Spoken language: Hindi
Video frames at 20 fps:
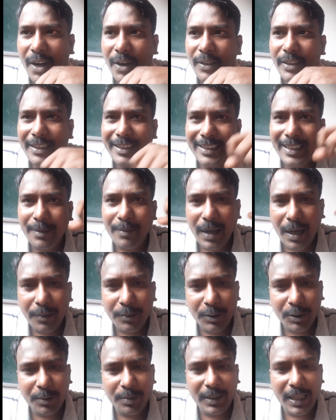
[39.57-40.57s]
और इसके
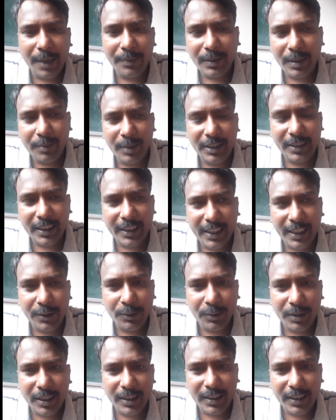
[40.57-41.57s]
बावजूद भी आपके बच्चे का
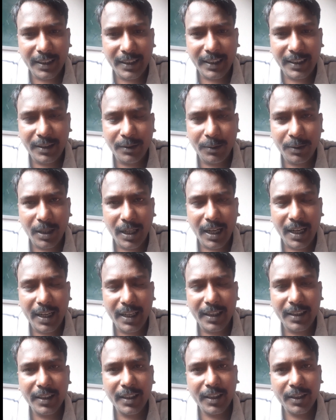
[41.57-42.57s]
एजुकेशन नहीं हो रहा
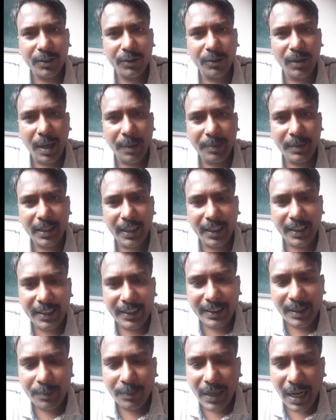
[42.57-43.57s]
है तो आप कह रहे
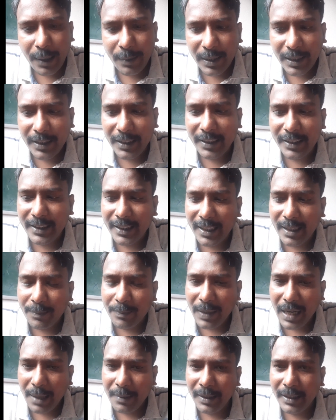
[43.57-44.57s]
हैं कि प्राइवेट टीचर
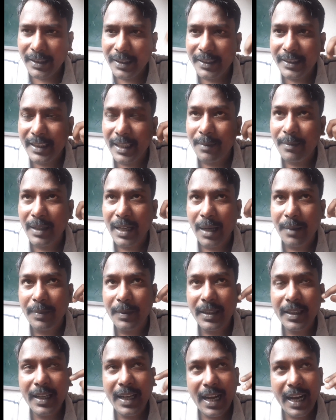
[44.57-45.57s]
प्राइवेट टीचर में
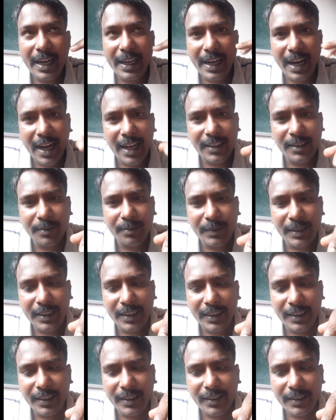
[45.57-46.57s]
आप आकाश
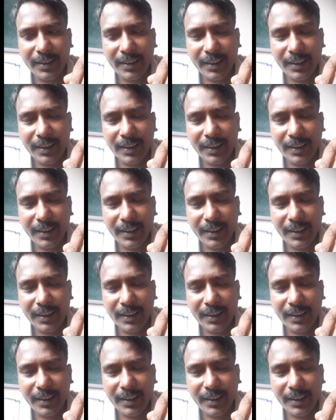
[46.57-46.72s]
में